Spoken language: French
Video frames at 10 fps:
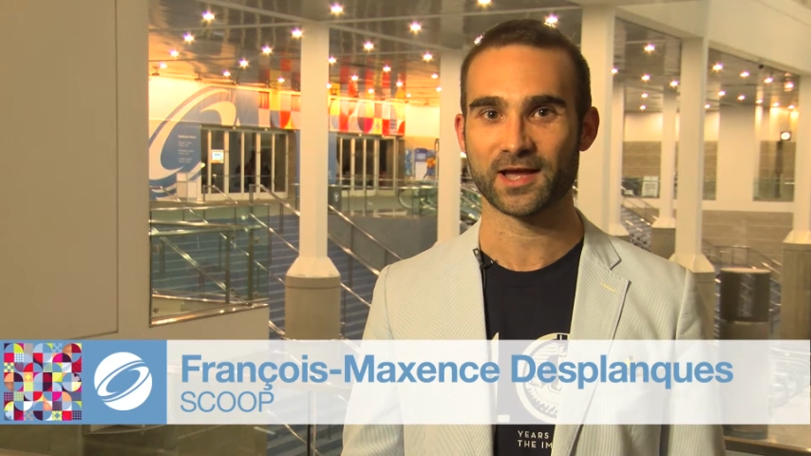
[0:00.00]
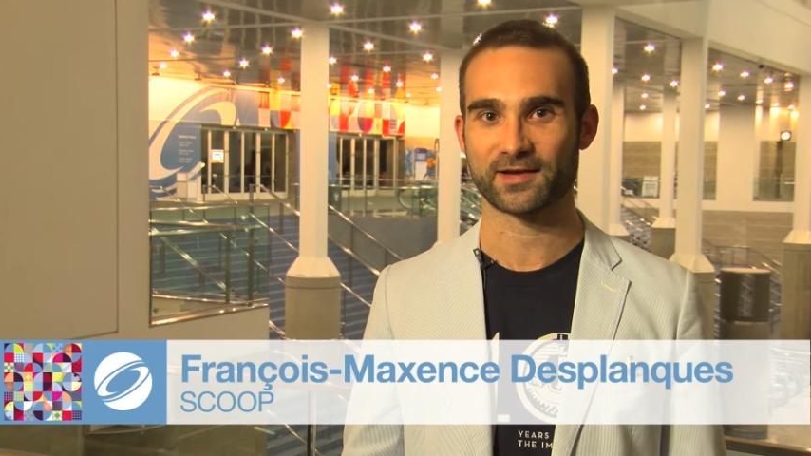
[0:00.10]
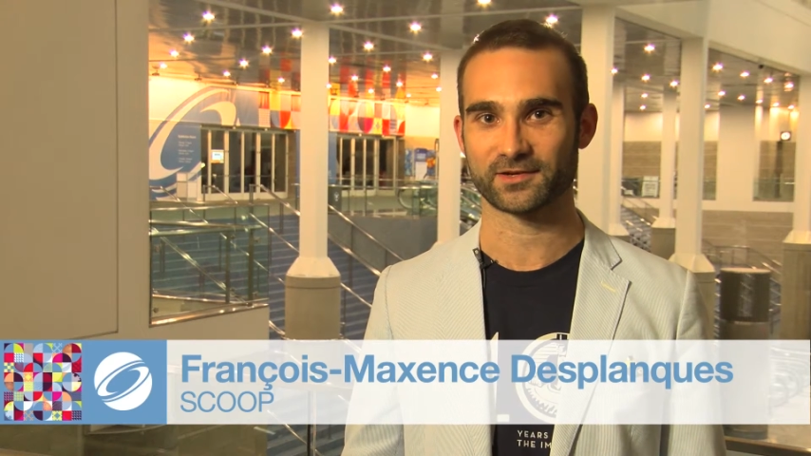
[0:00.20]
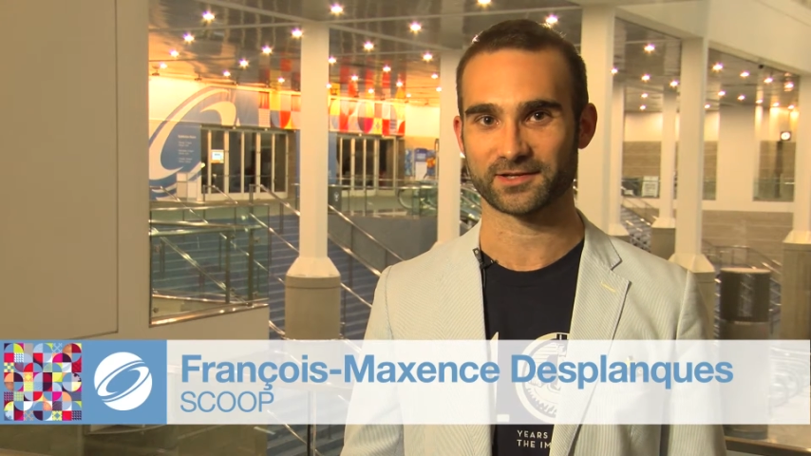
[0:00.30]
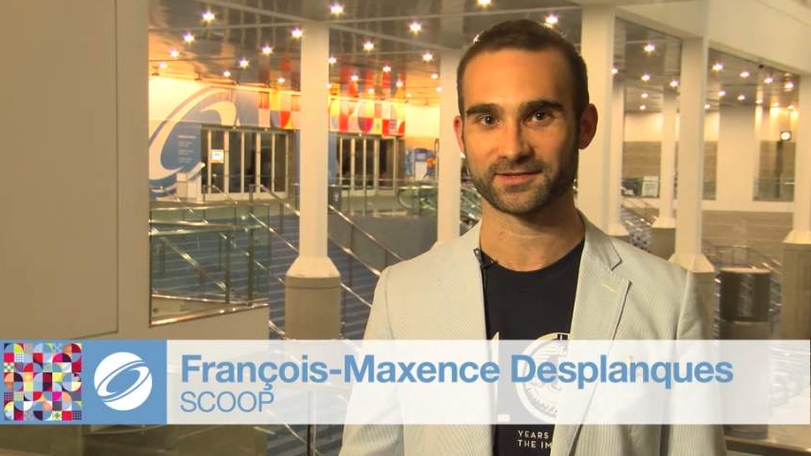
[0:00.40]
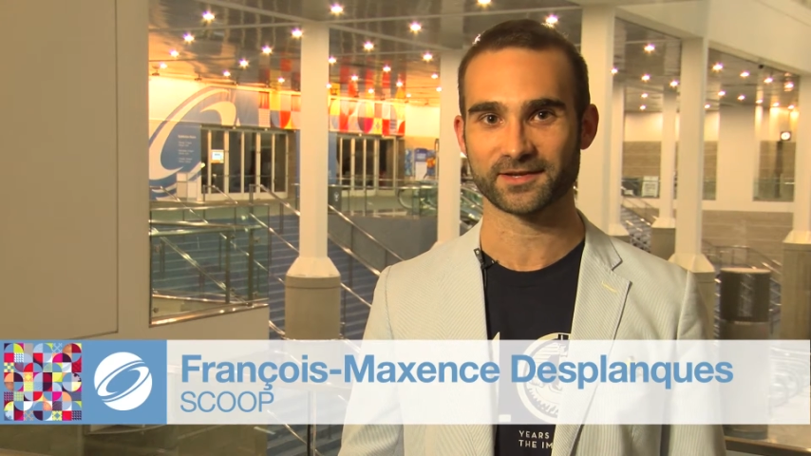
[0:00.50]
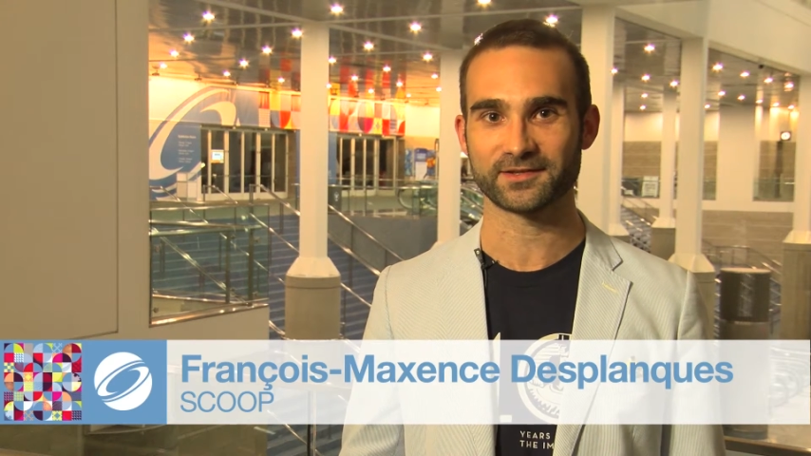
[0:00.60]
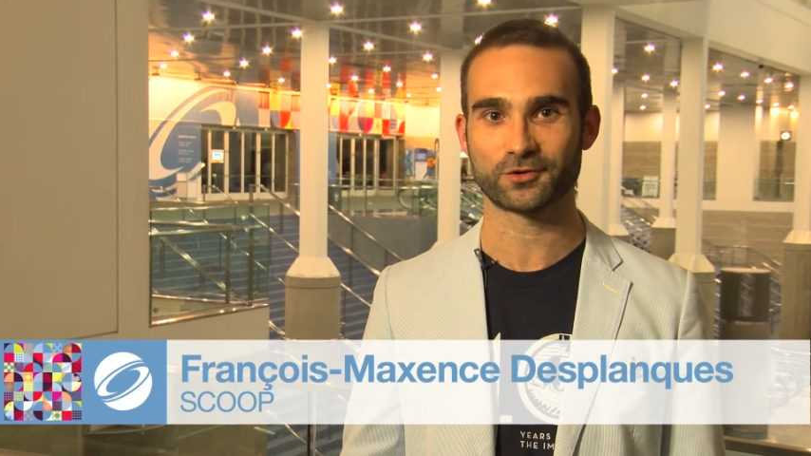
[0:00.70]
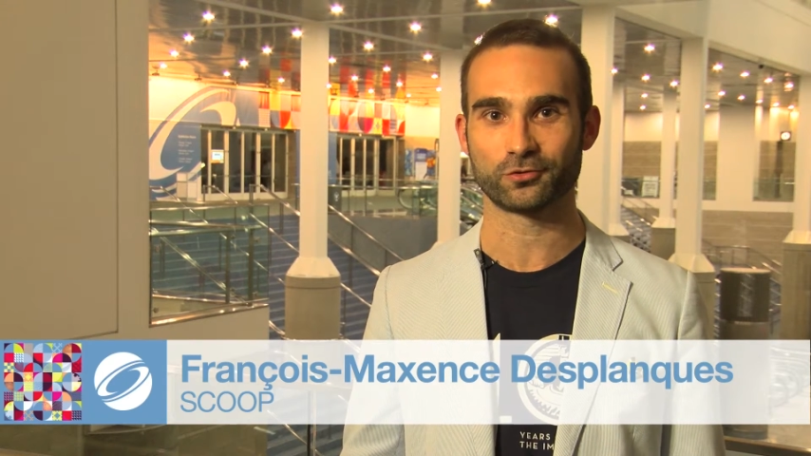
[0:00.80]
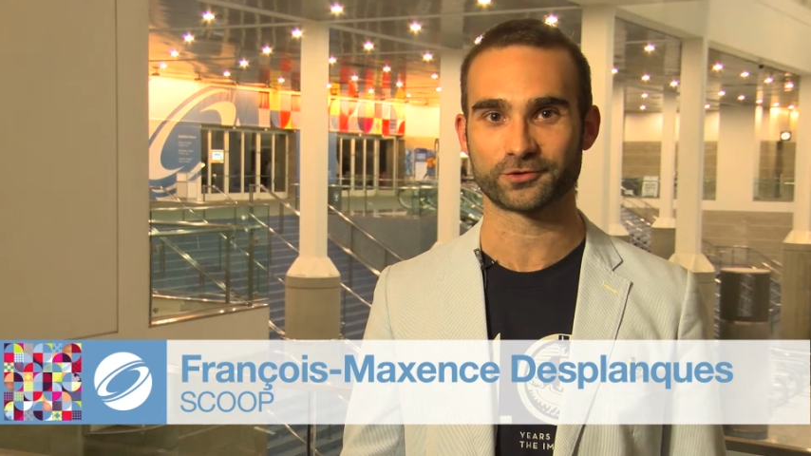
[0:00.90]
avec les
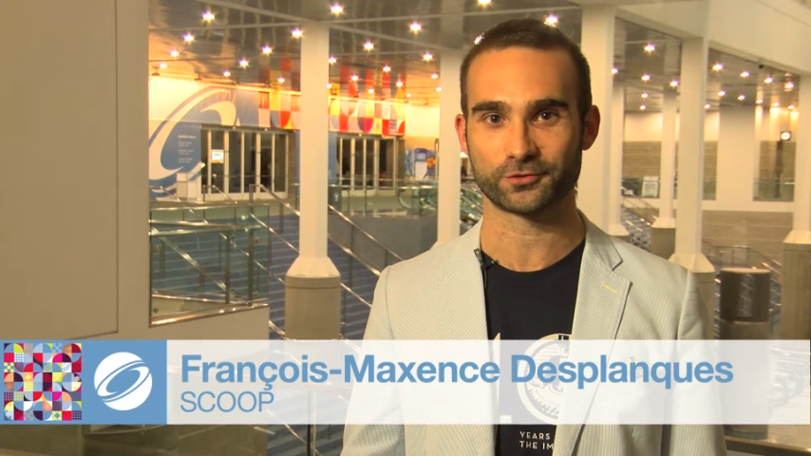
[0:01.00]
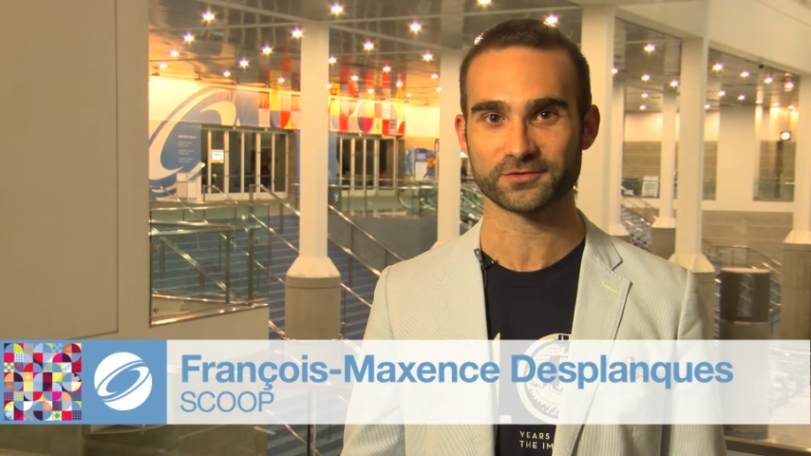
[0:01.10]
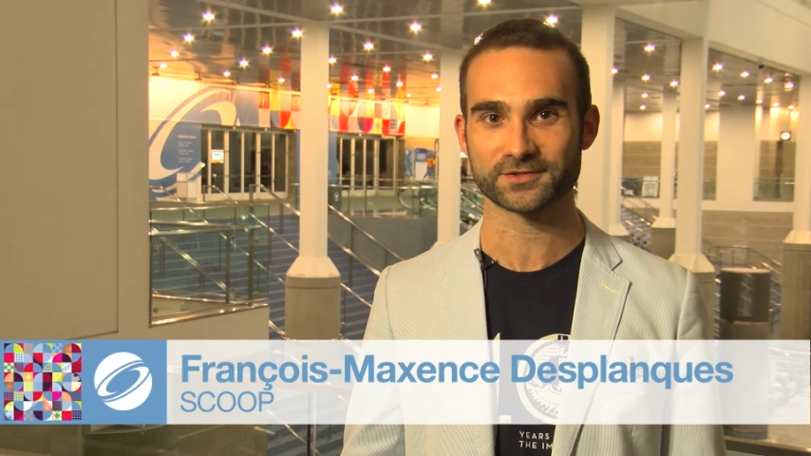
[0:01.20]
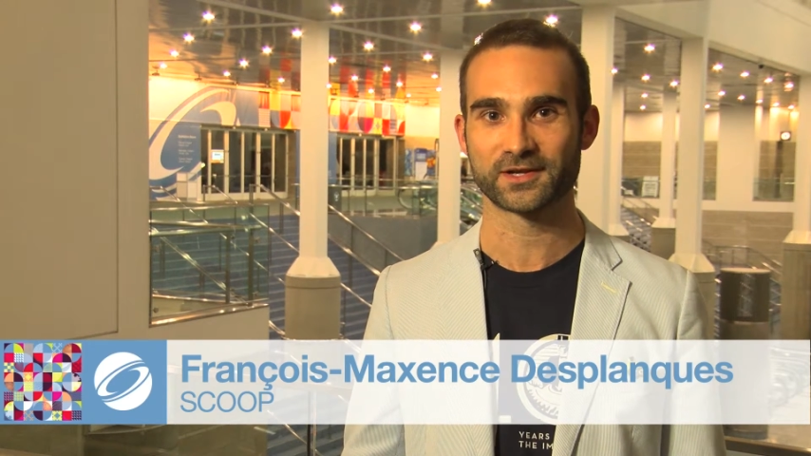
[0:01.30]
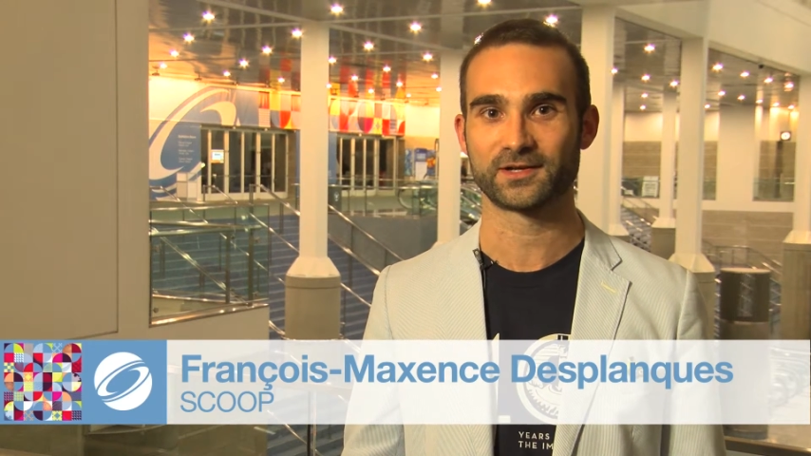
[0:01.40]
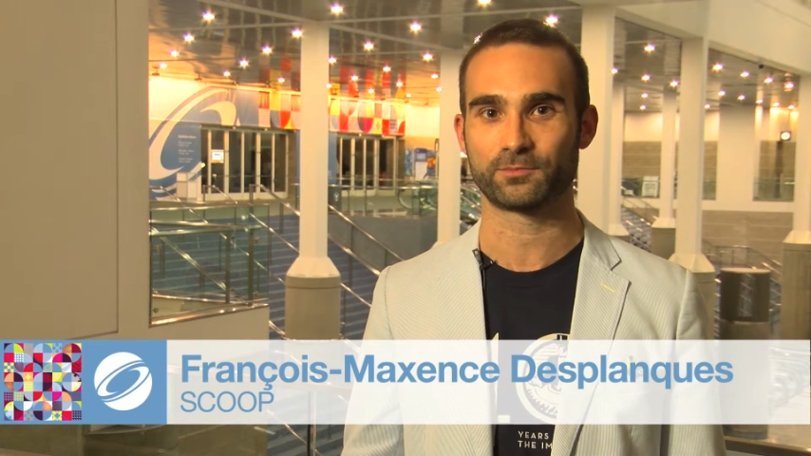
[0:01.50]
Technical Talks,